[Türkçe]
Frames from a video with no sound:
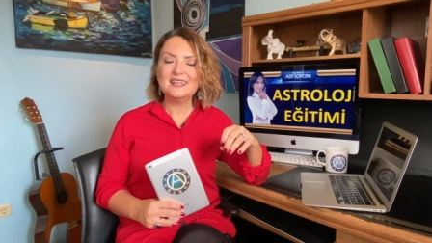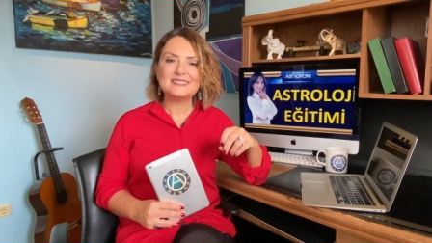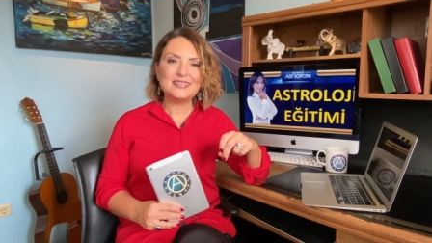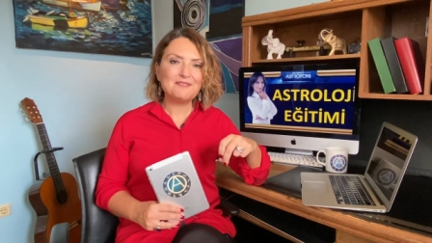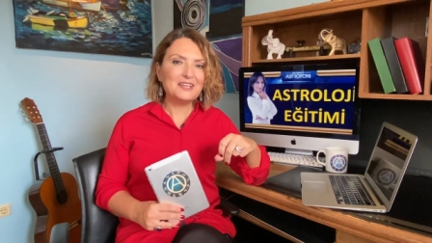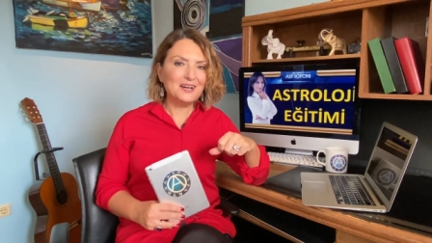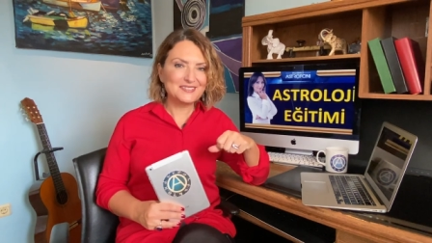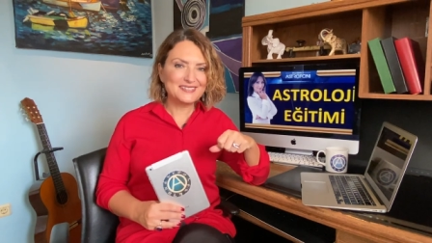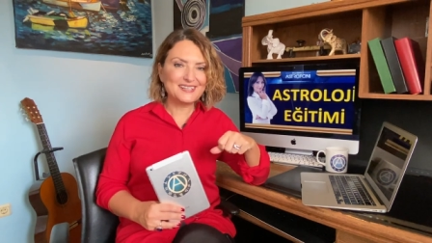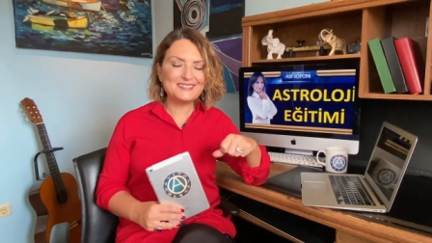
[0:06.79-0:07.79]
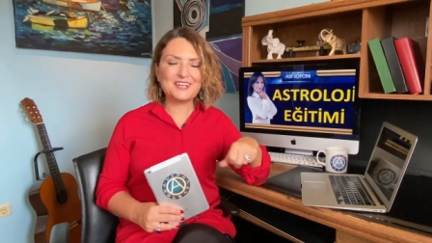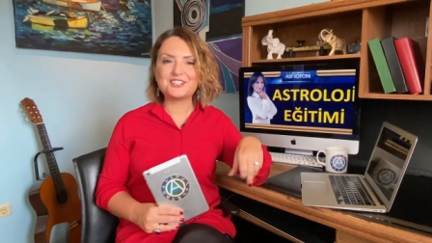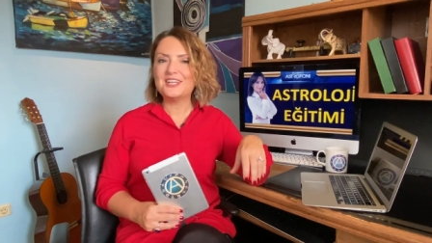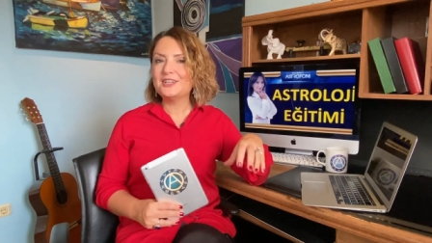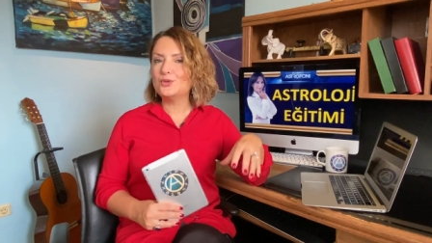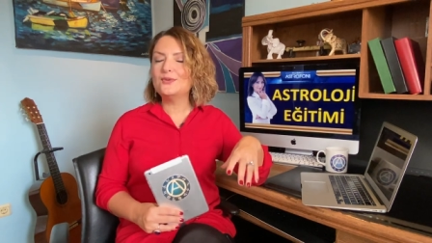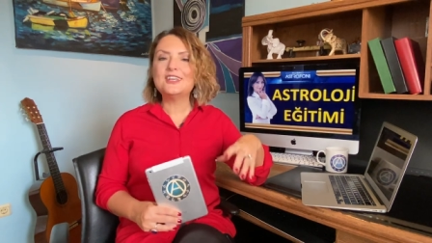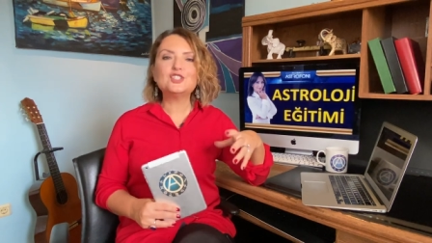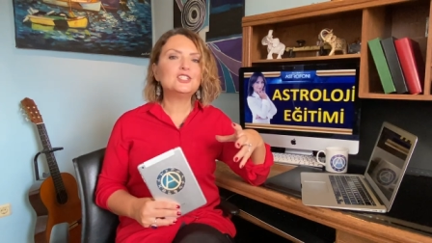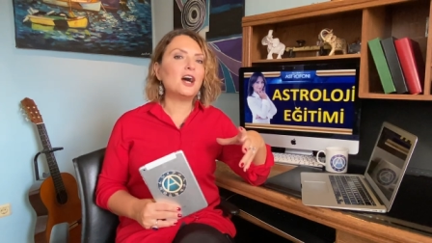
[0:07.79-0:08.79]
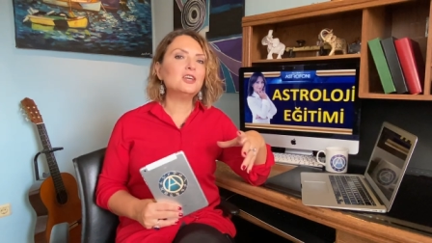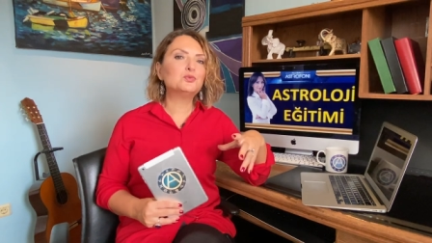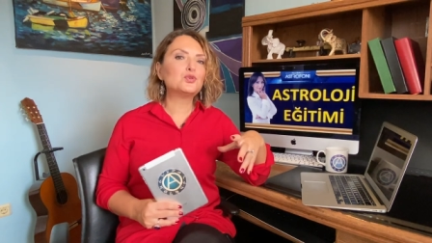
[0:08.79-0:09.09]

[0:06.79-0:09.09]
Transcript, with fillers: Sevgili aslanlar, Güneş Yay